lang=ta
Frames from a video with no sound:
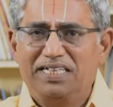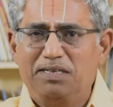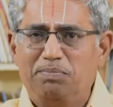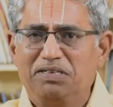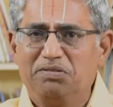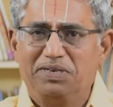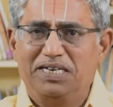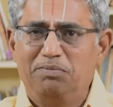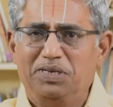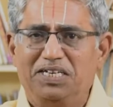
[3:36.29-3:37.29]
அந்த பசுவை
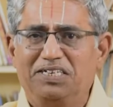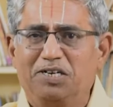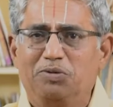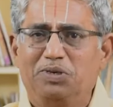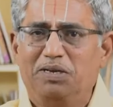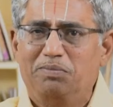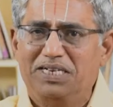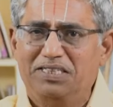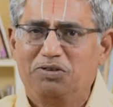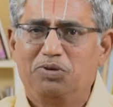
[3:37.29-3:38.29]
நம்பி இருக்கக்கூடிய
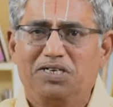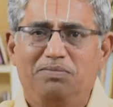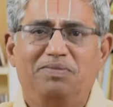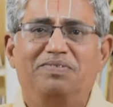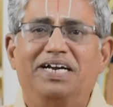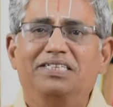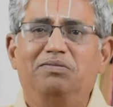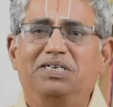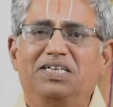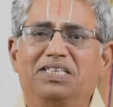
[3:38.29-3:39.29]
மனித கூட்டமும்
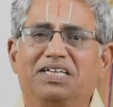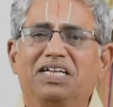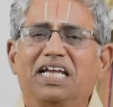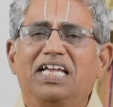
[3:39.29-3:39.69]
வாழ்ந்து விட்டது